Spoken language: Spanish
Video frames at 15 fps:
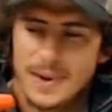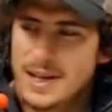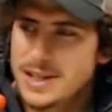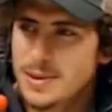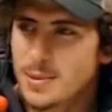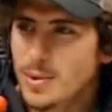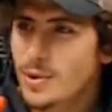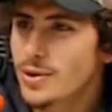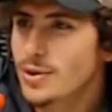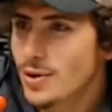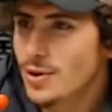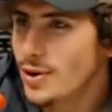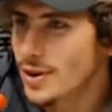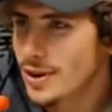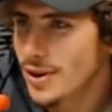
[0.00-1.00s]
pasé por
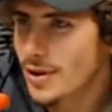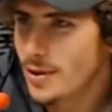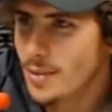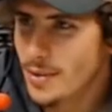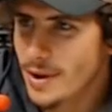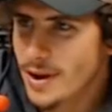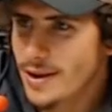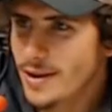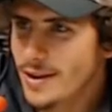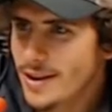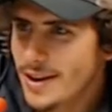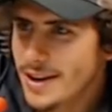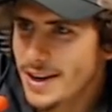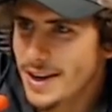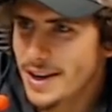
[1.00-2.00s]
todos los estados, como
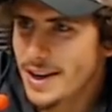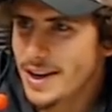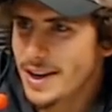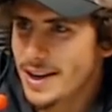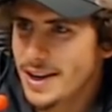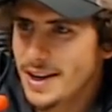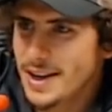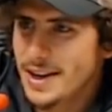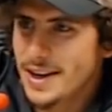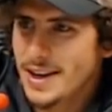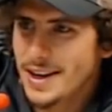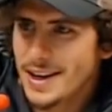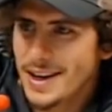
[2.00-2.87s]
digo, y,